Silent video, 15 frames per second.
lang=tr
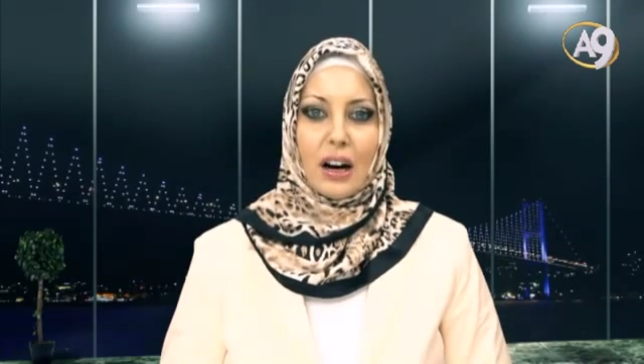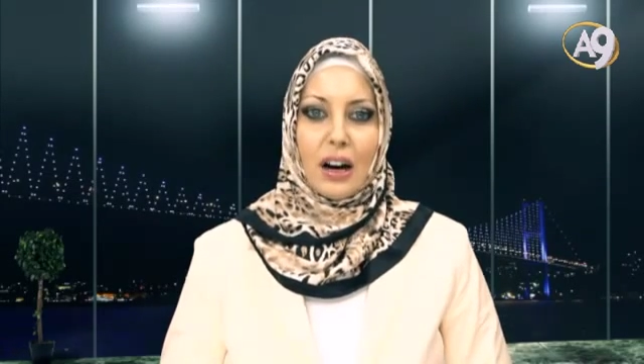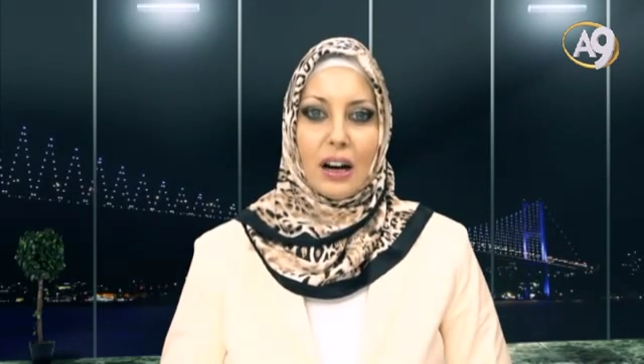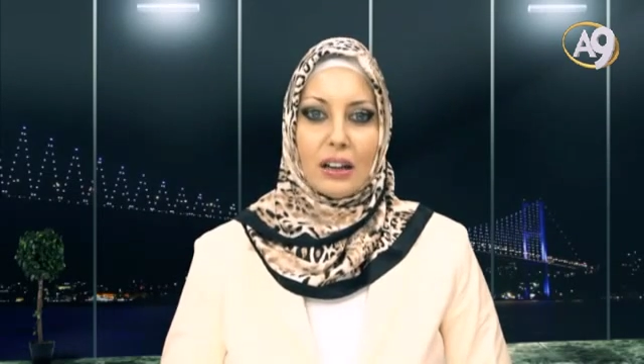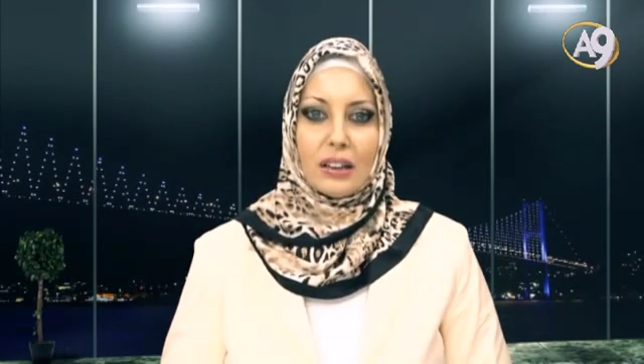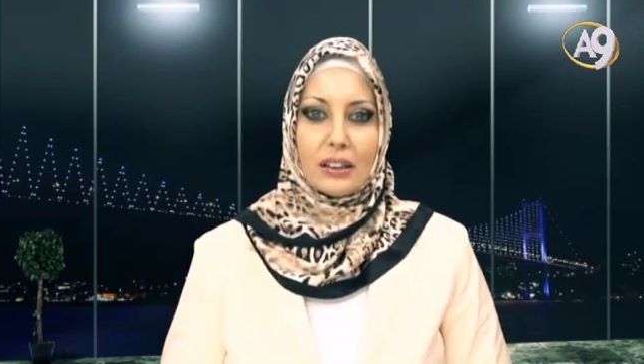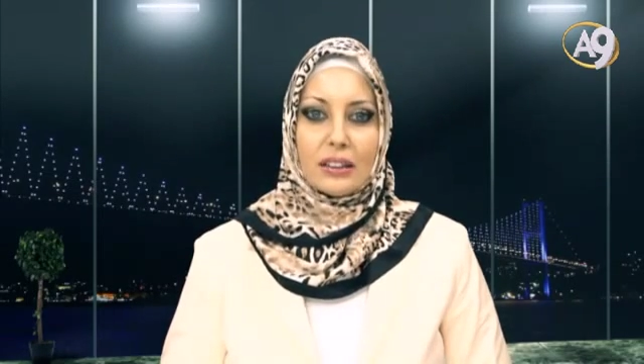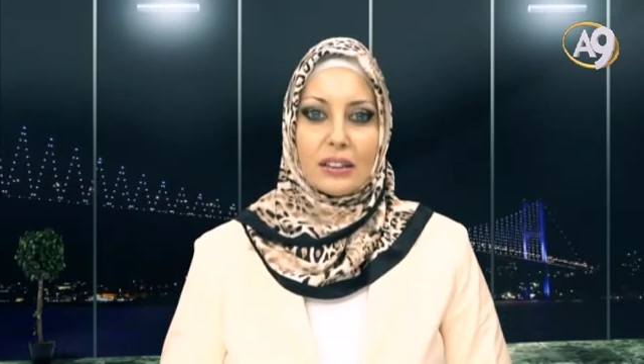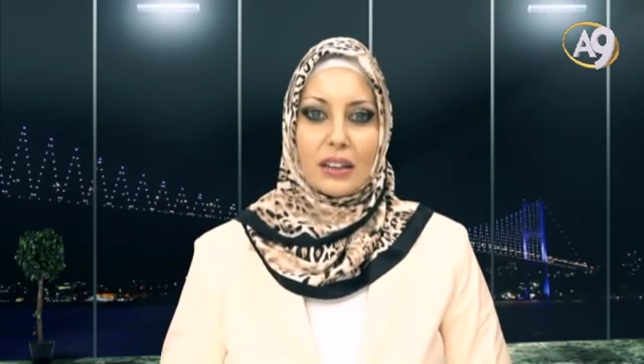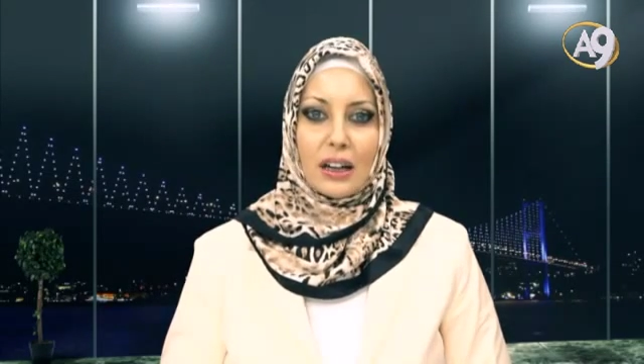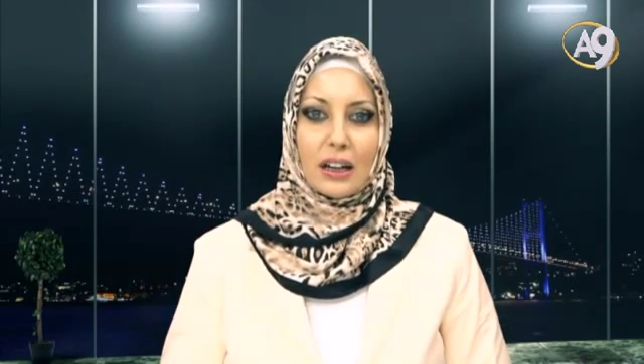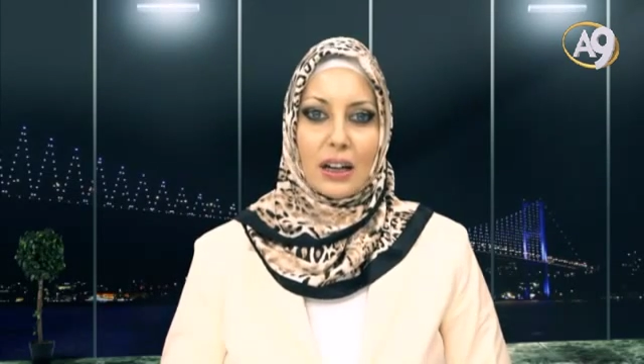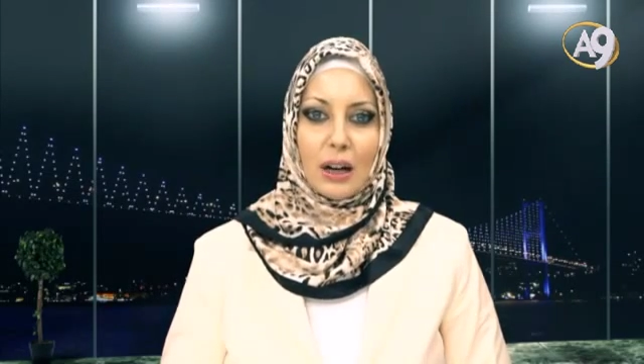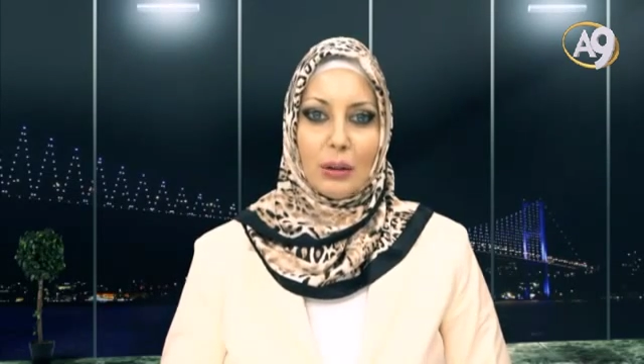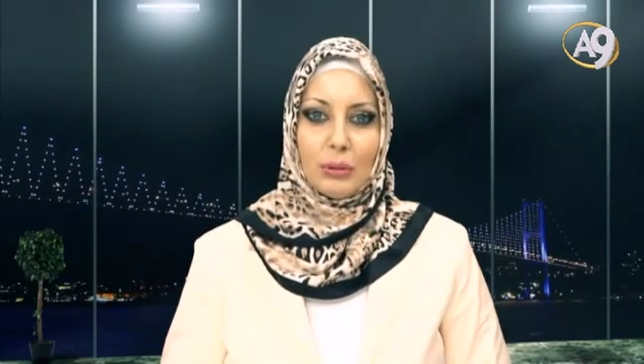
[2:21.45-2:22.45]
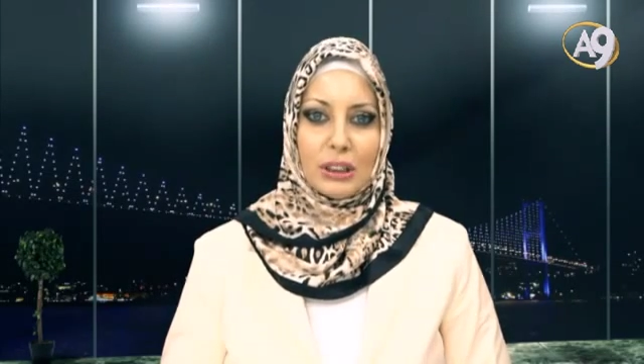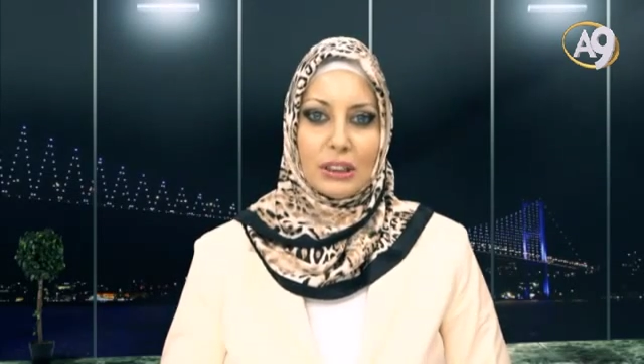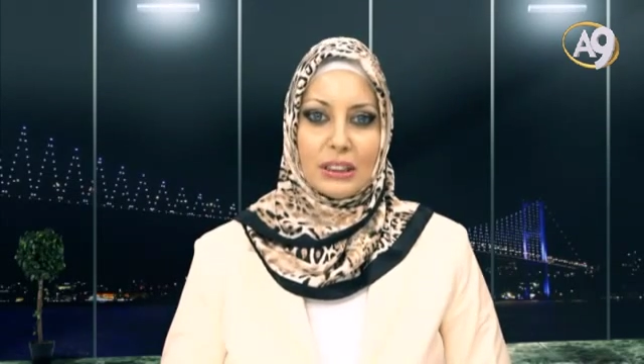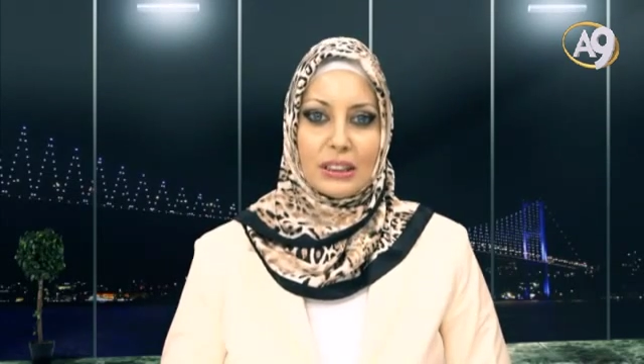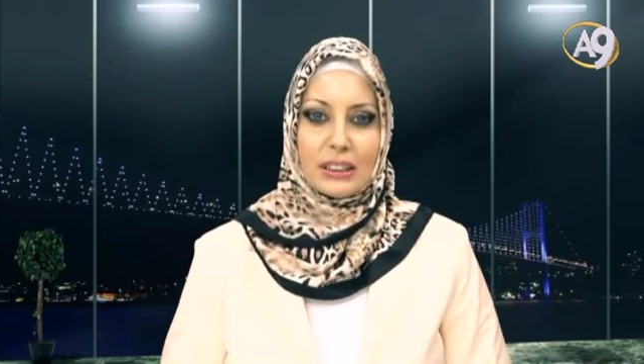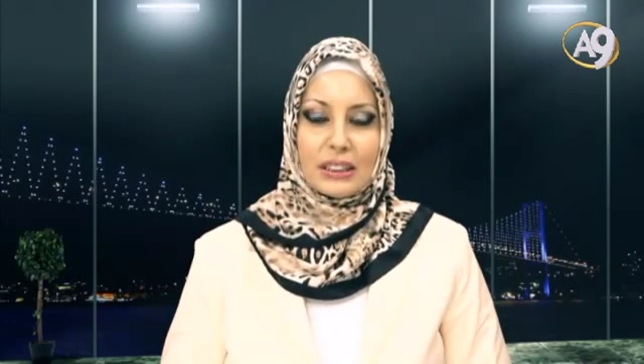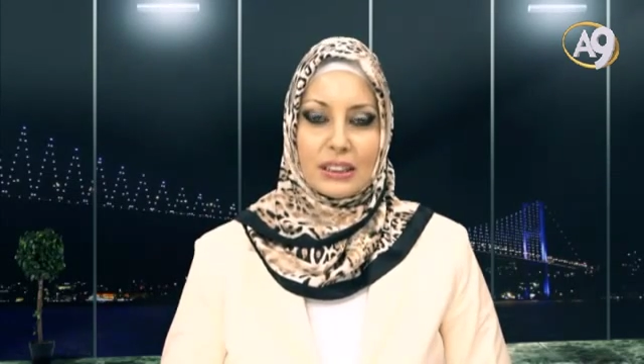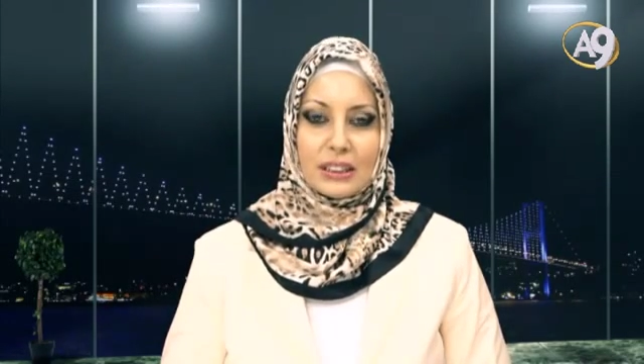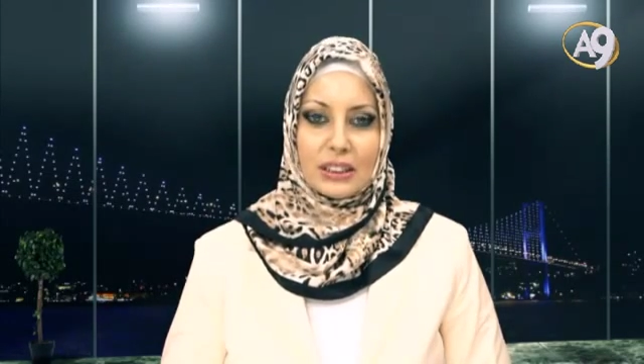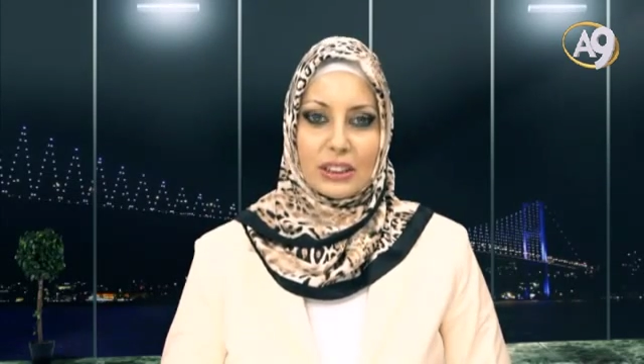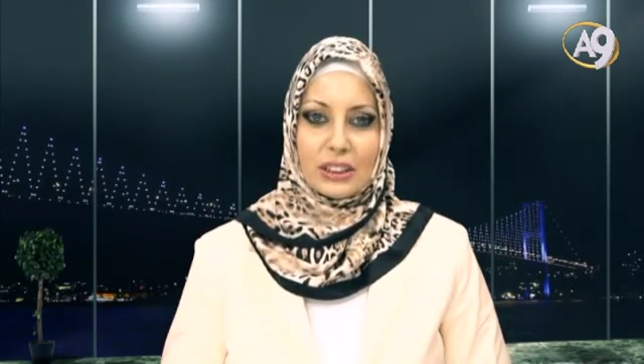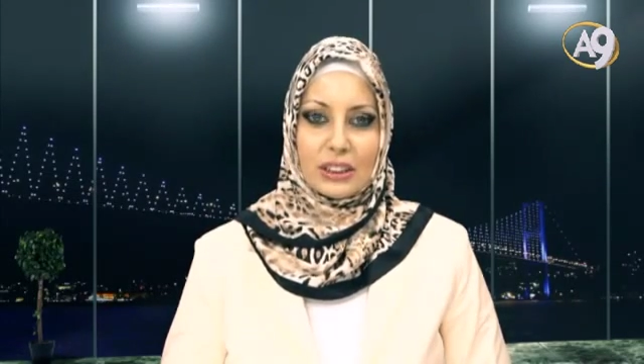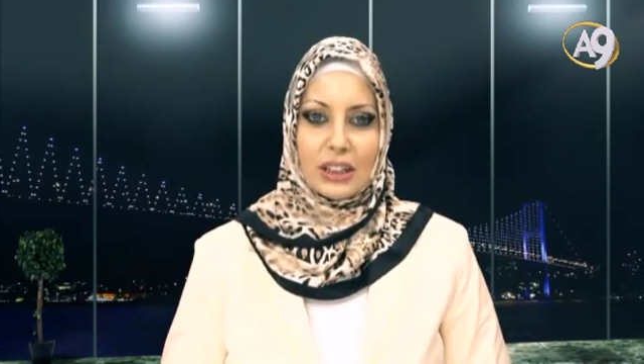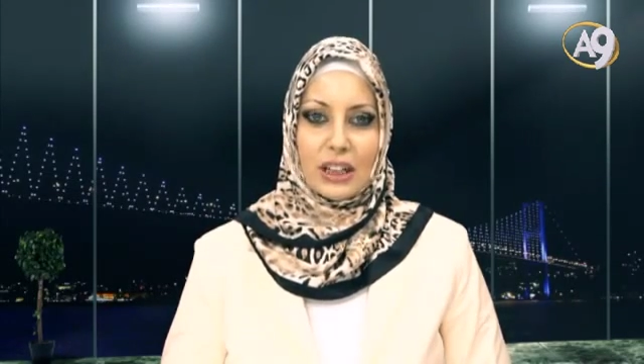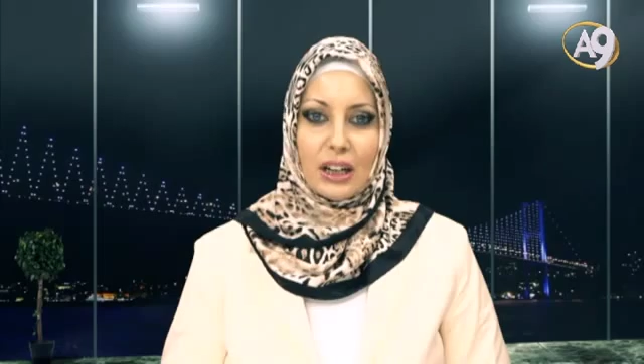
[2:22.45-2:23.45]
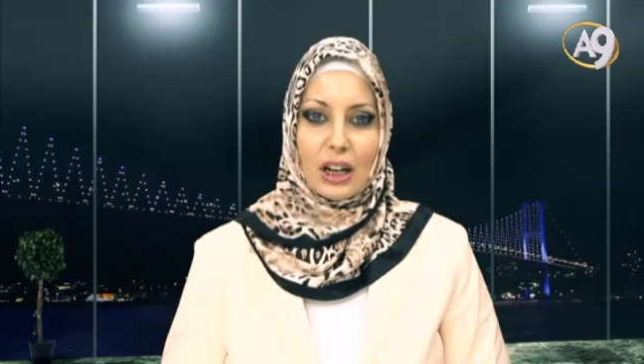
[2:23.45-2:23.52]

Allah'ın haram kıldıkları dışında